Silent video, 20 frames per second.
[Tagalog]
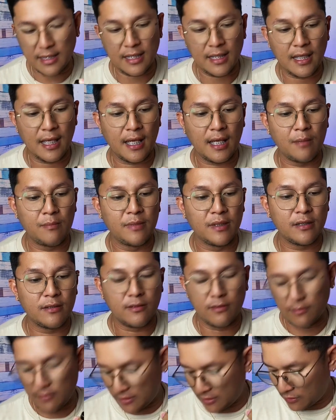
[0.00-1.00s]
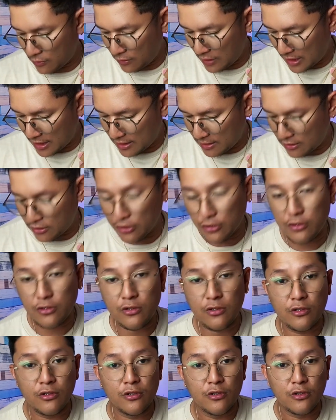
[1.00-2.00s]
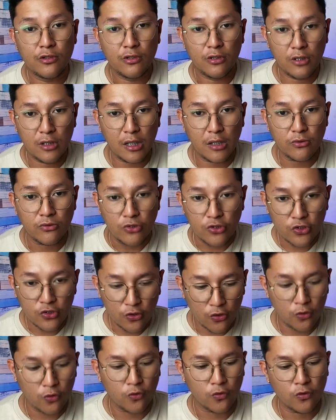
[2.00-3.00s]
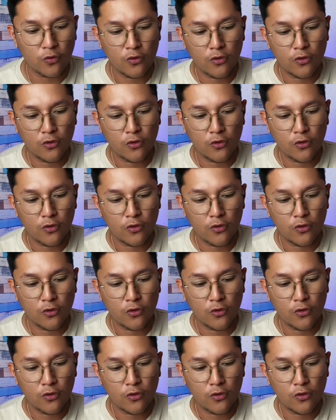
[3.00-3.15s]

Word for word: ikakabit ulit yung ground screw.